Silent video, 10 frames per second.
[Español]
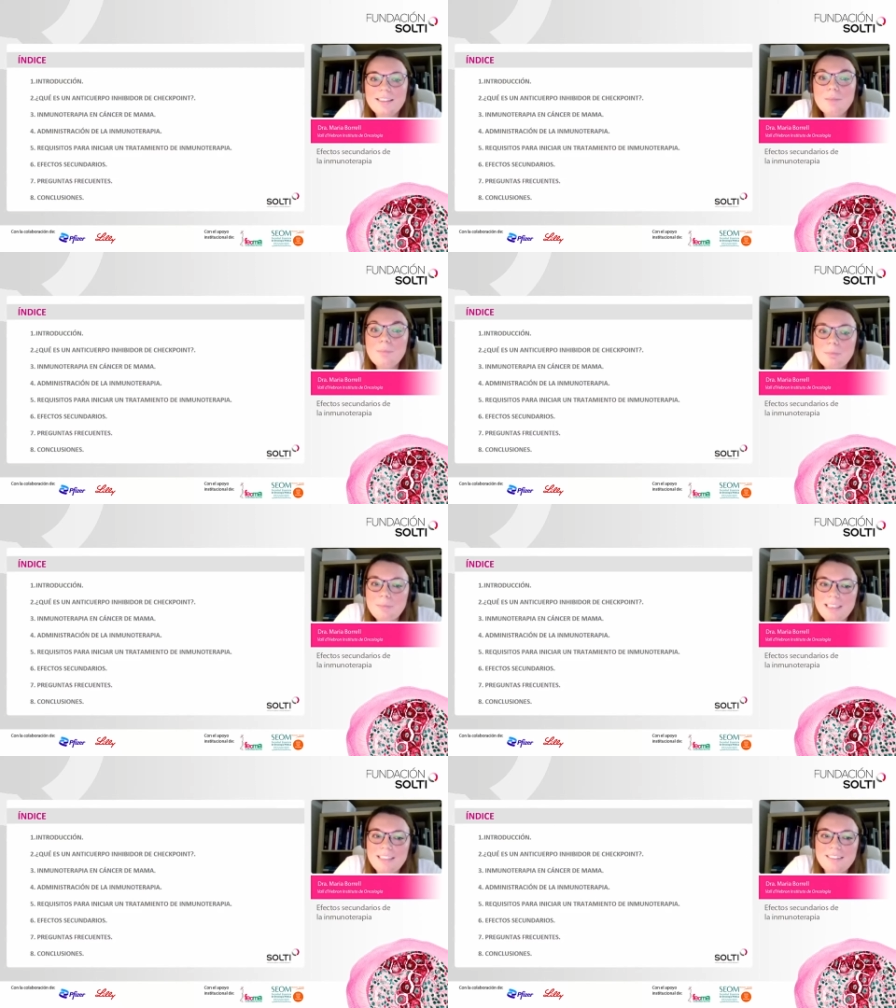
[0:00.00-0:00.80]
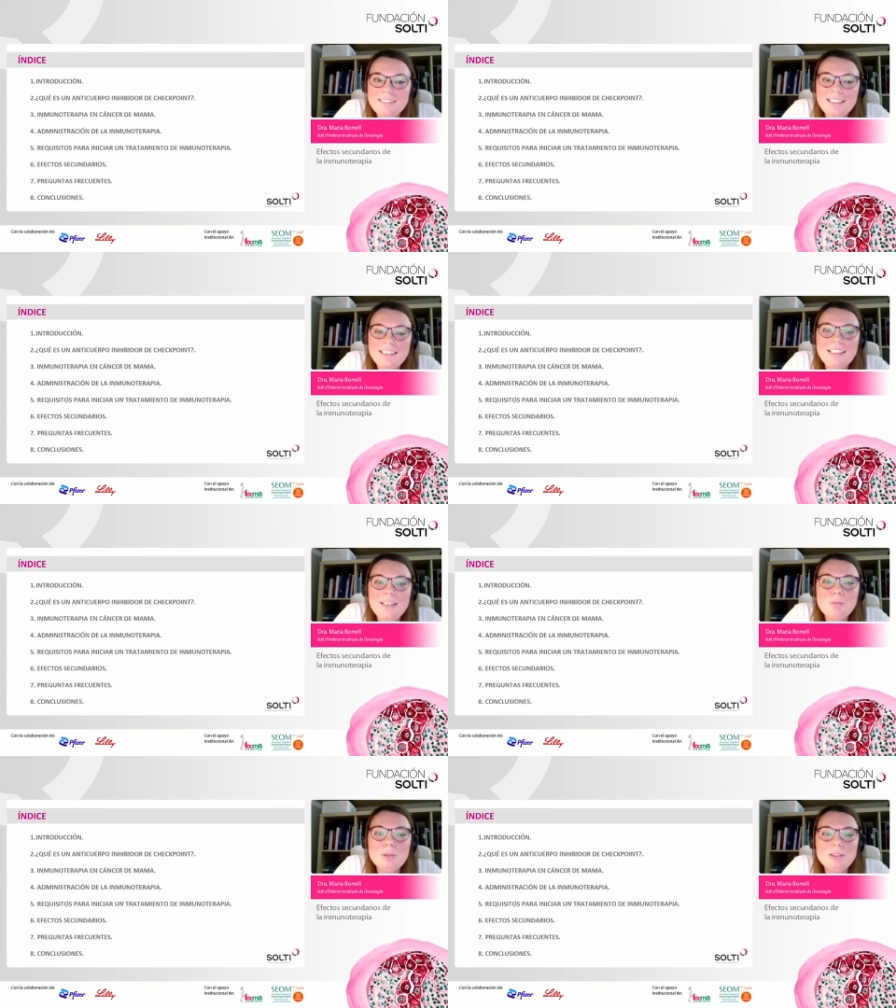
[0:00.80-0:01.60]
qué papel tiene
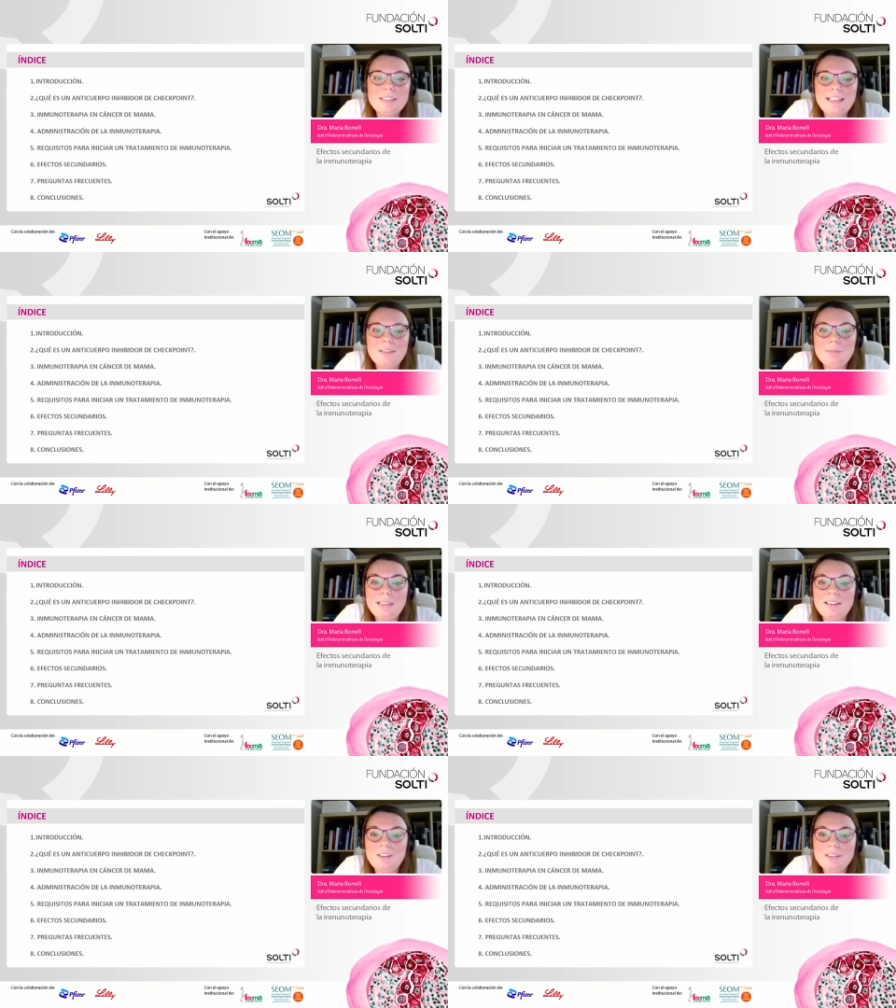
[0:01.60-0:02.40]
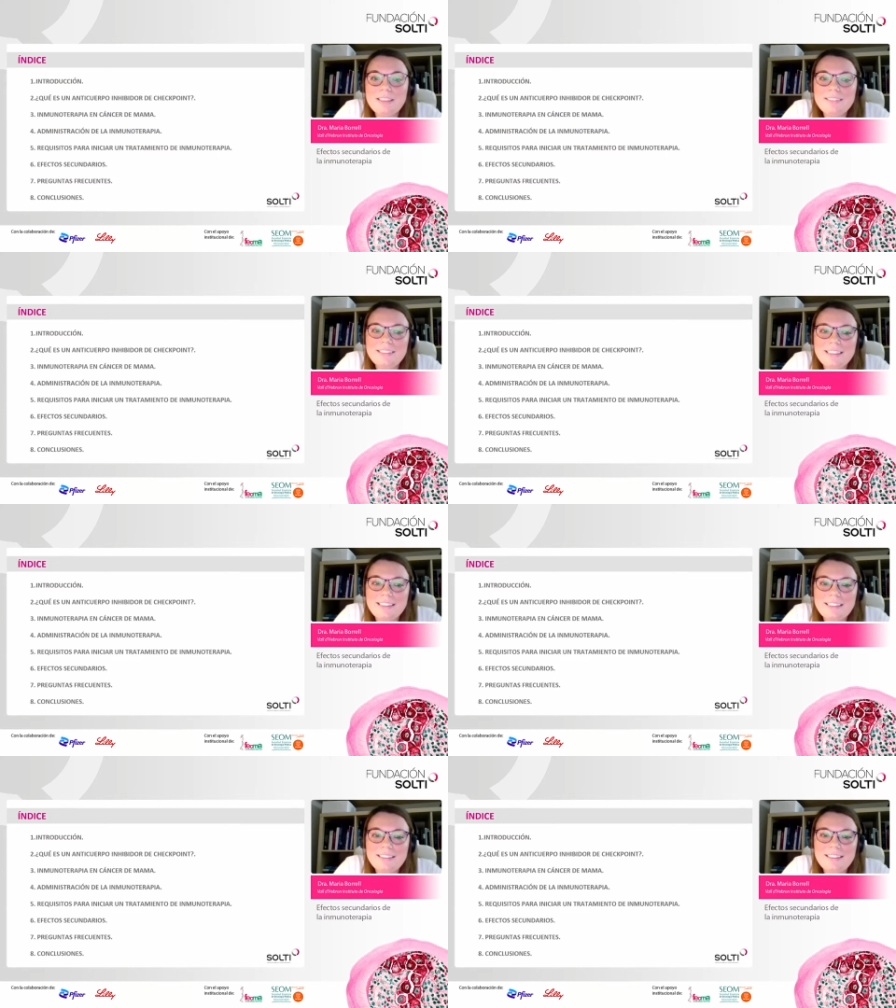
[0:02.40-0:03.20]
la inmunoterapia hoy en día
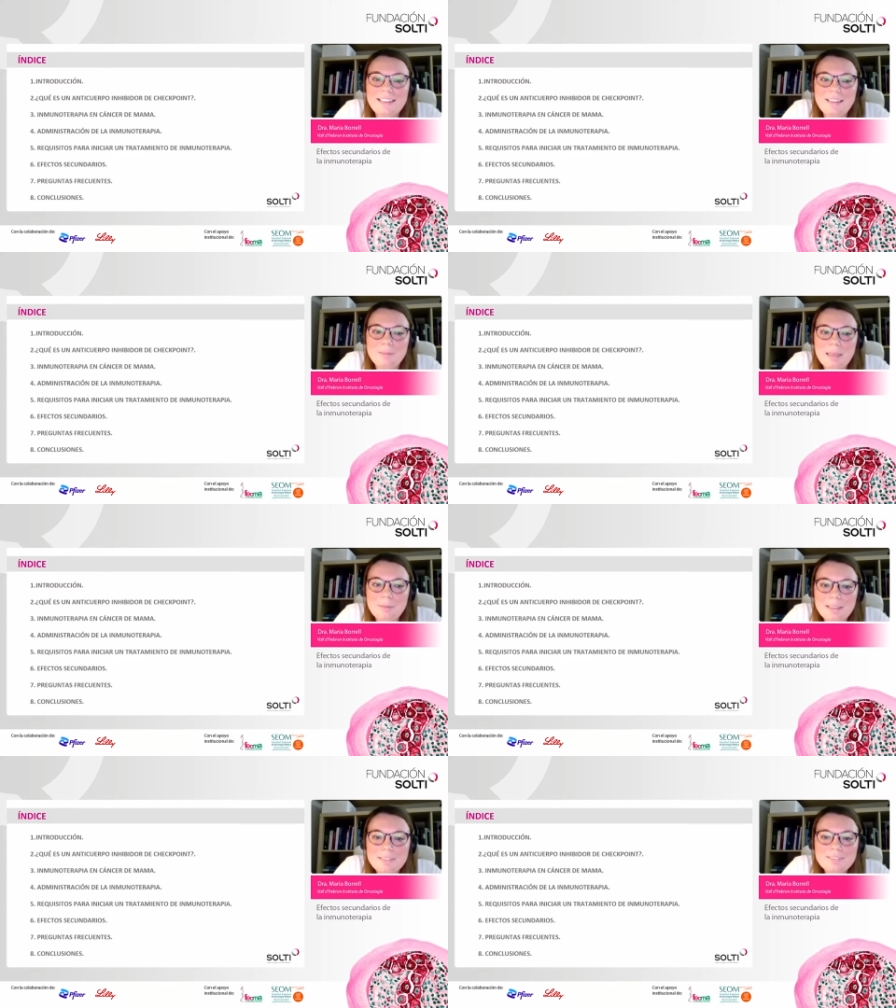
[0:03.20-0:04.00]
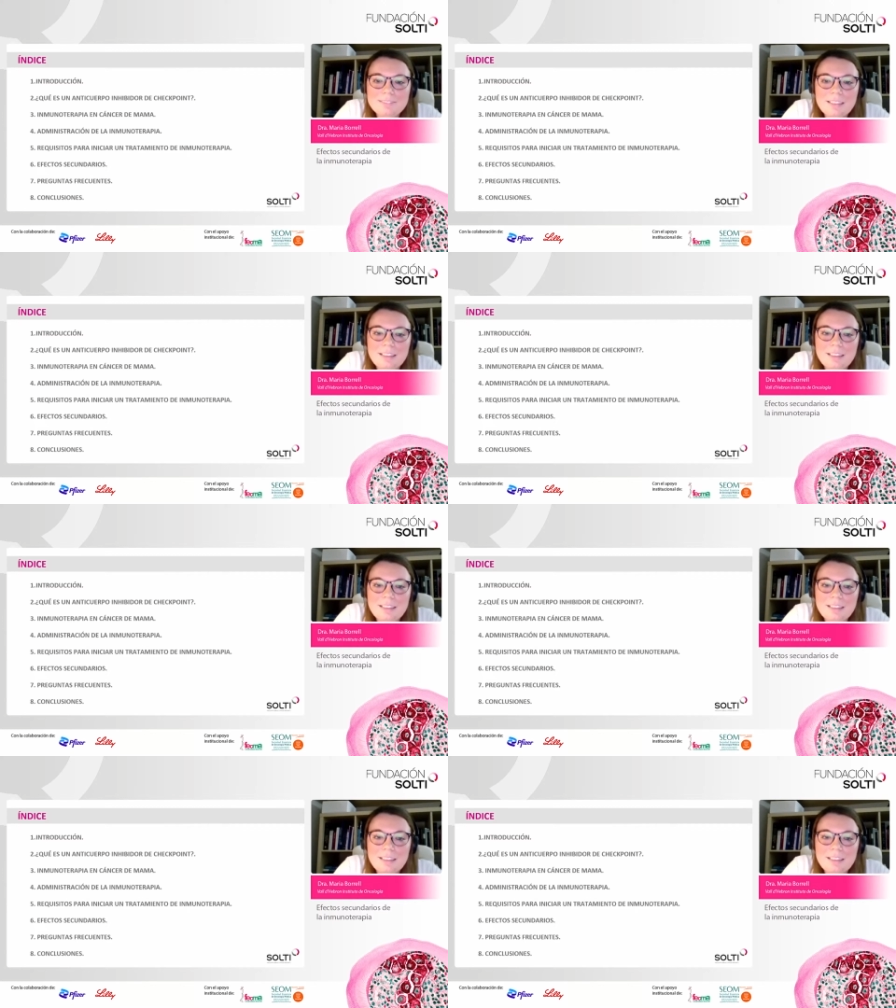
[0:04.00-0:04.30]
en cáncer de mama,